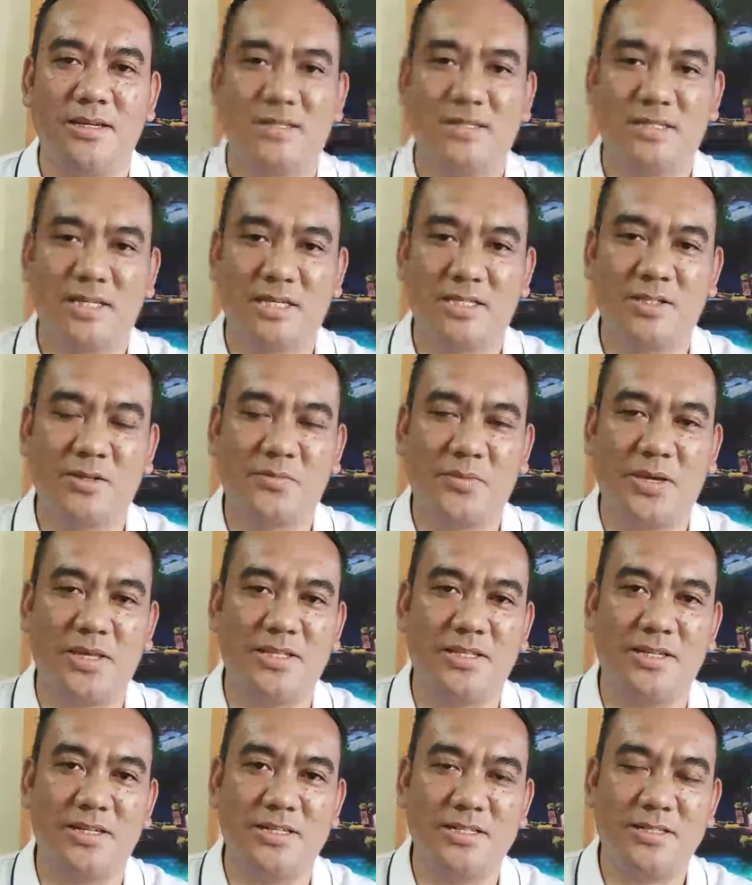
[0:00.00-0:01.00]
Sex
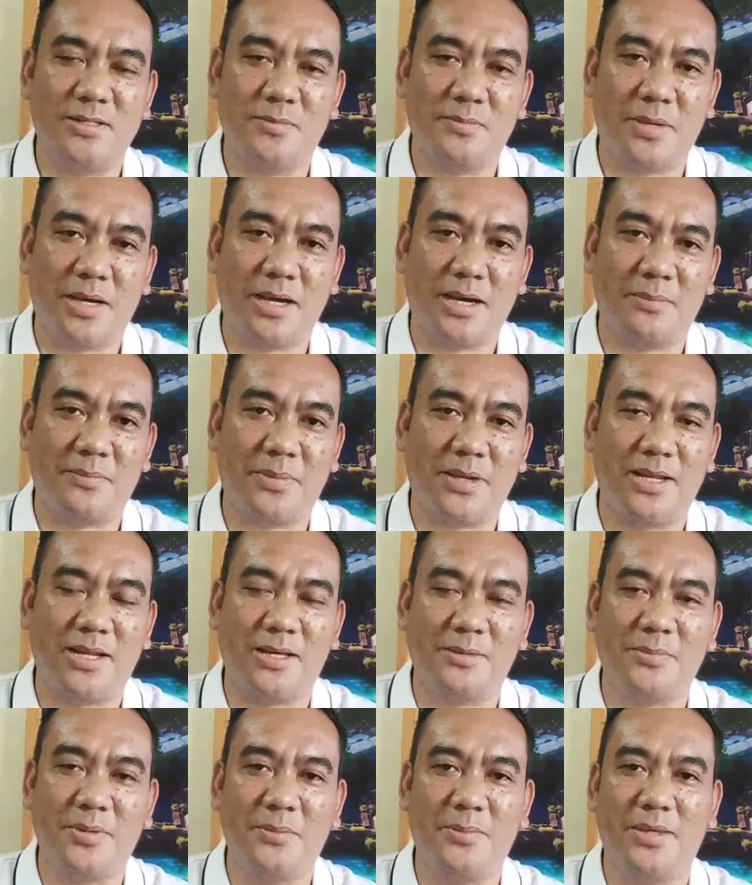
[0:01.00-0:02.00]
offenders,
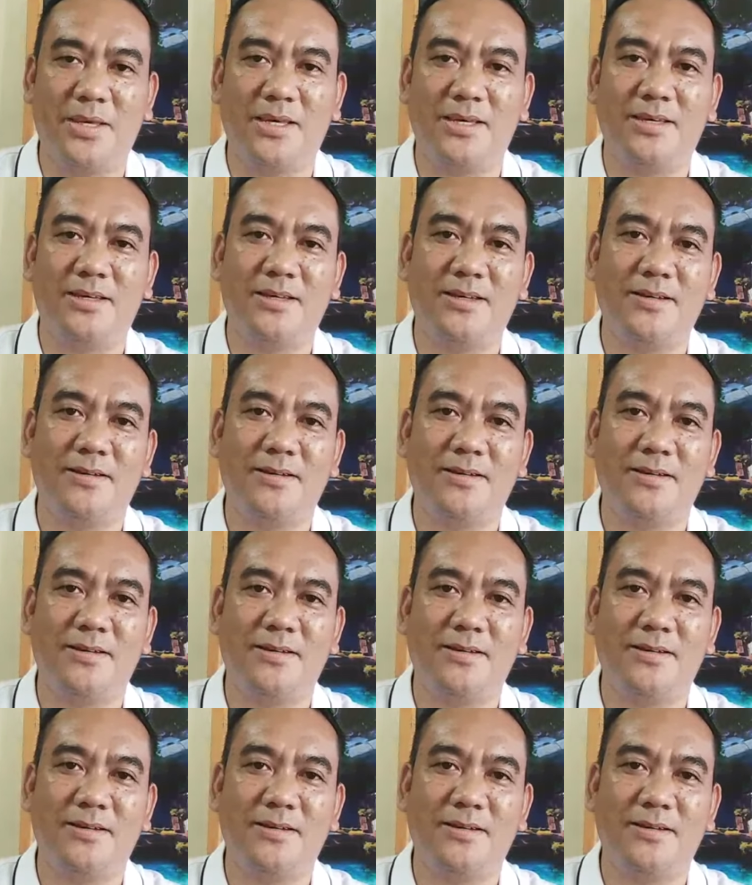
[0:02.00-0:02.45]
makapalang bibig,